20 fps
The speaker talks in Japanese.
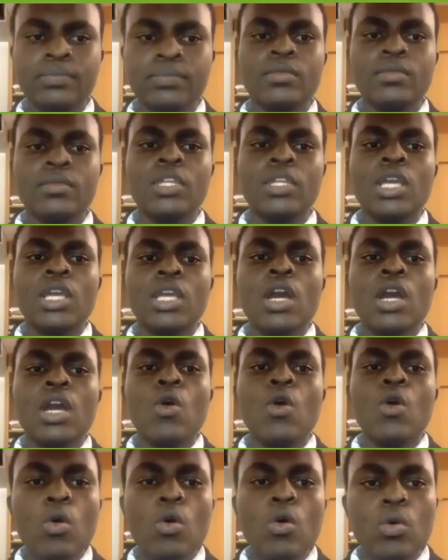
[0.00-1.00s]
今後、
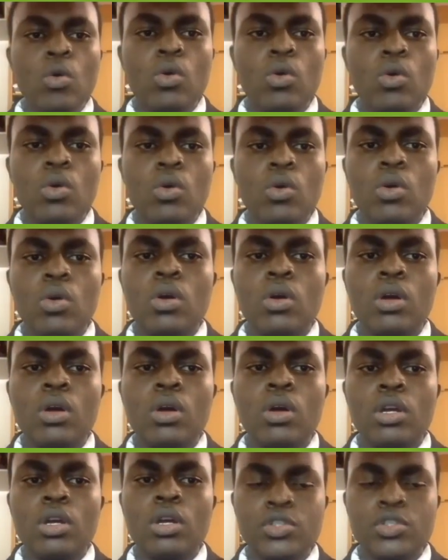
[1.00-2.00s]
卒
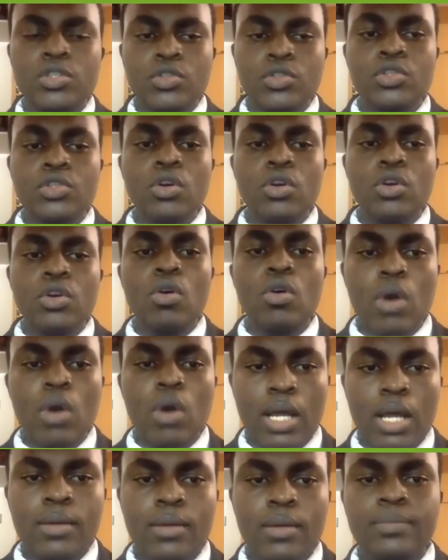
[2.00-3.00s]
業後は
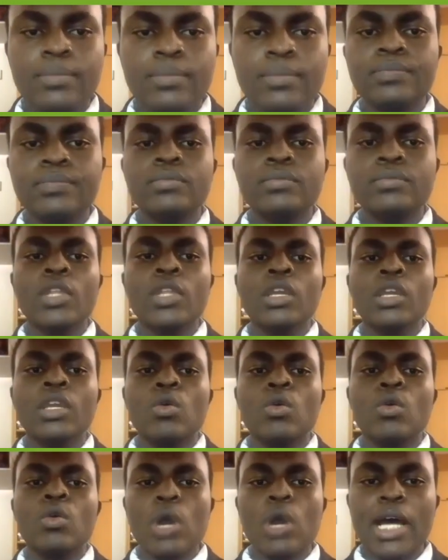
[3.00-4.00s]
ウガンダ
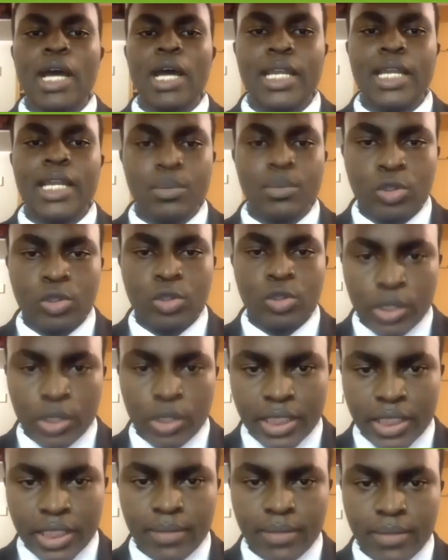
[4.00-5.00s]
に戻り、
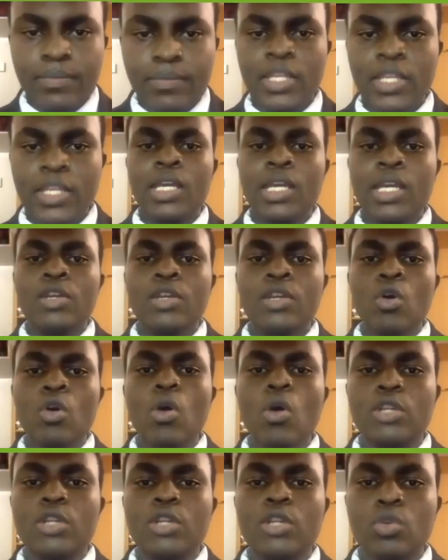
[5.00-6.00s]
農家と
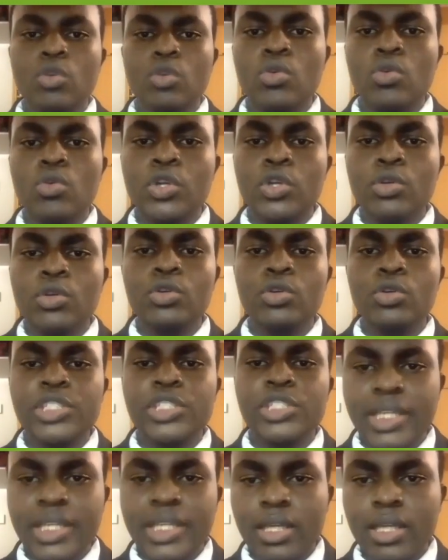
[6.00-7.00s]
協力して
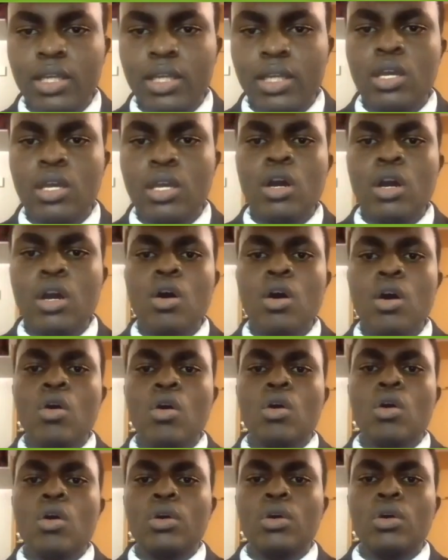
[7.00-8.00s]

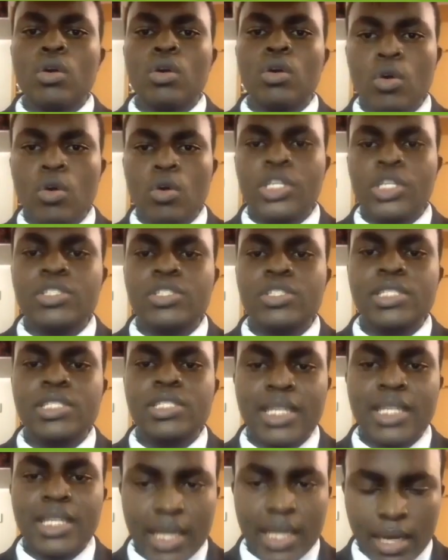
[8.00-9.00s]
効率的な
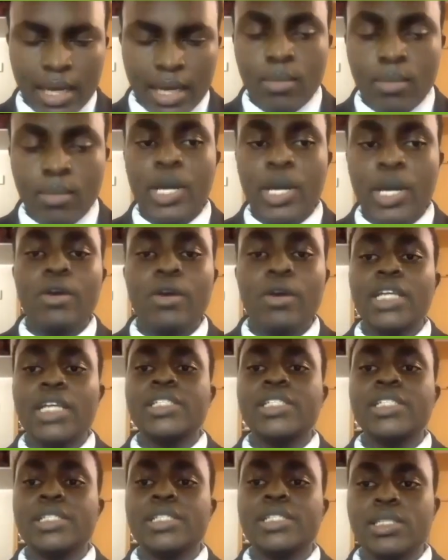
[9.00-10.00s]

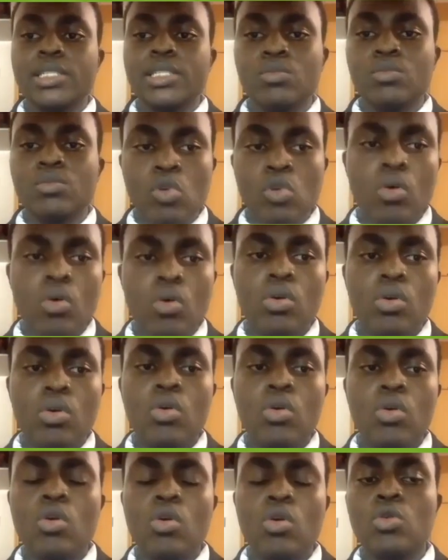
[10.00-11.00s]
バイオガスシステムを構
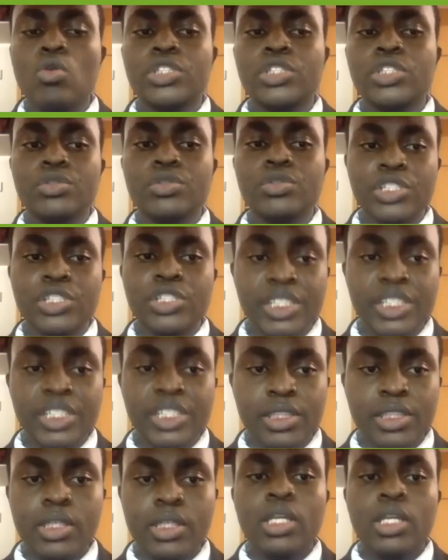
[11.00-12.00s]
築し、
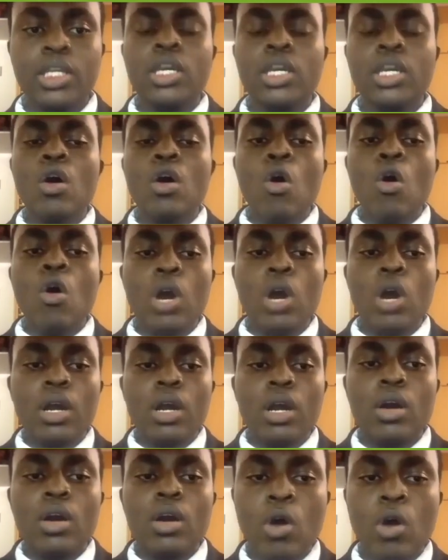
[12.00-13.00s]
他
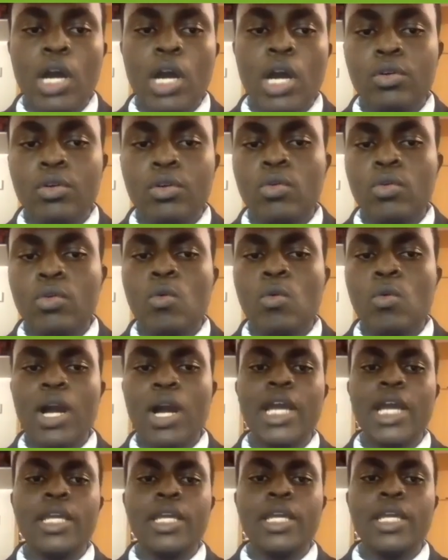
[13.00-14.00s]
の若い
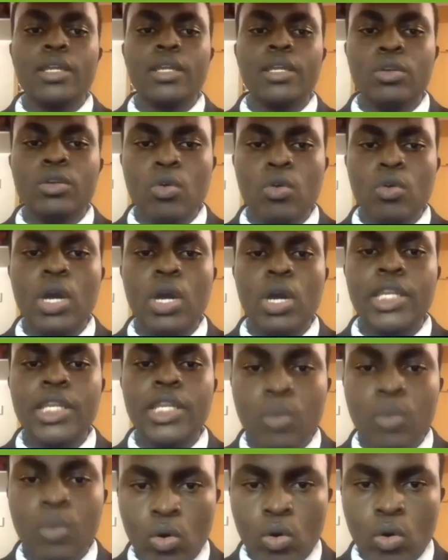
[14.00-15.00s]
農家にも
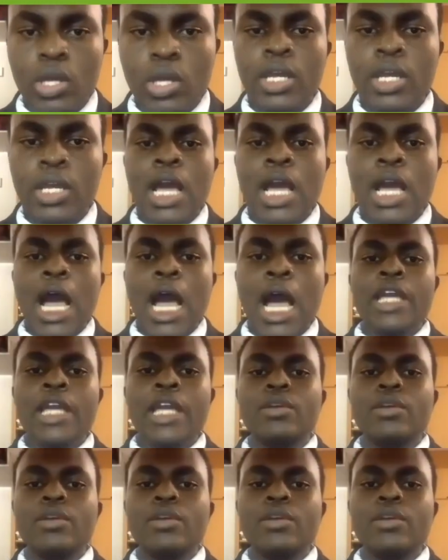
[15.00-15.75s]
廃棄物